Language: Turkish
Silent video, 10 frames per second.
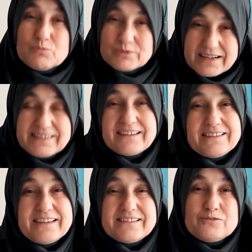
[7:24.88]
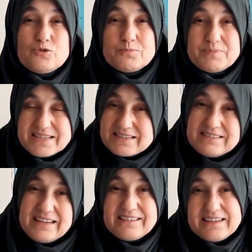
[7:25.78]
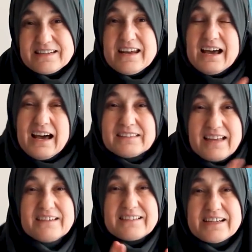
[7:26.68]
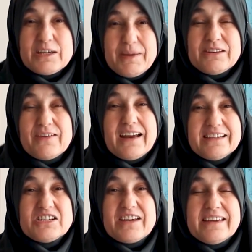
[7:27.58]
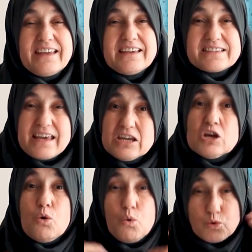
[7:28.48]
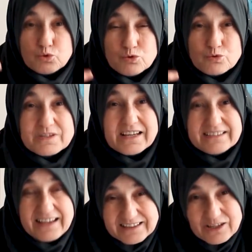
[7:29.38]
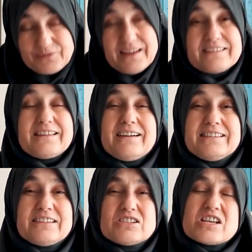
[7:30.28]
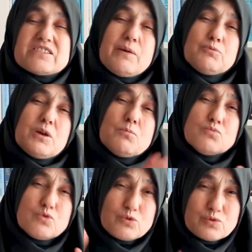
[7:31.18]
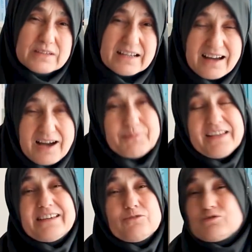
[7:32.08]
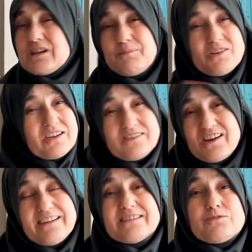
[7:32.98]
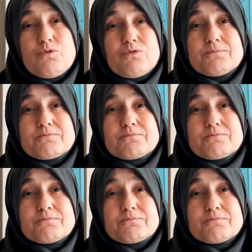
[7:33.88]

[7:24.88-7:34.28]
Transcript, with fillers: Bunlara dikkat edin diyor. Biz nedir? Allah'ın kıymet verdiği şey neyse onun üzerine hedefler tayin edeceğiz ve bu da mutlaka bilgiyle olacak. Başka çaresi yok.